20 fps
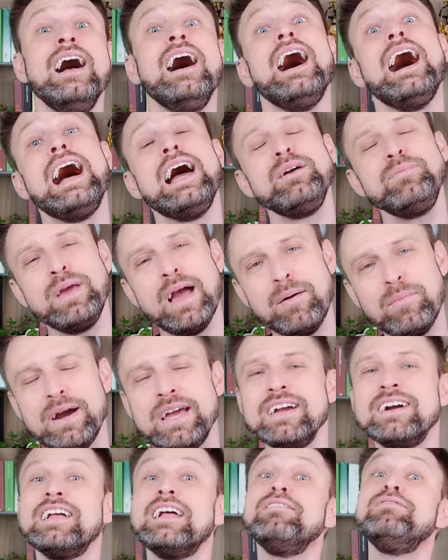Aí minha mãe
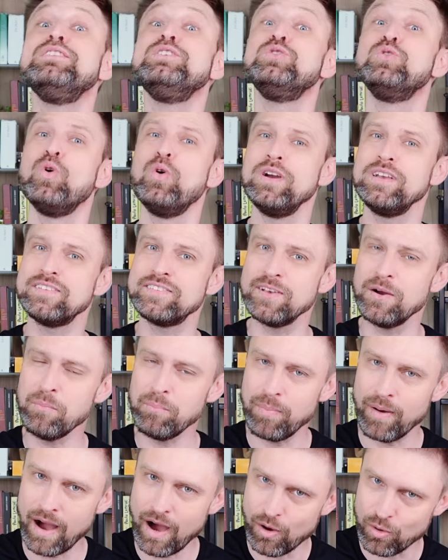engravidou em São
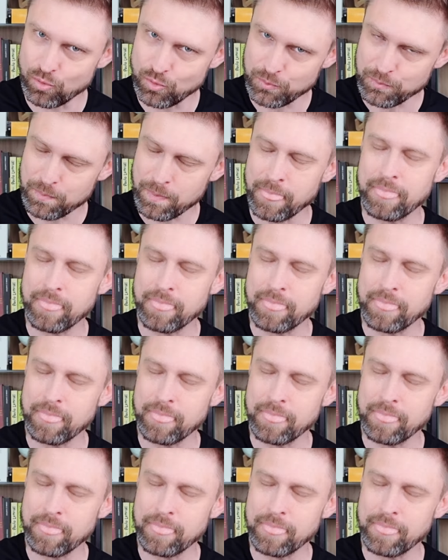Paulo,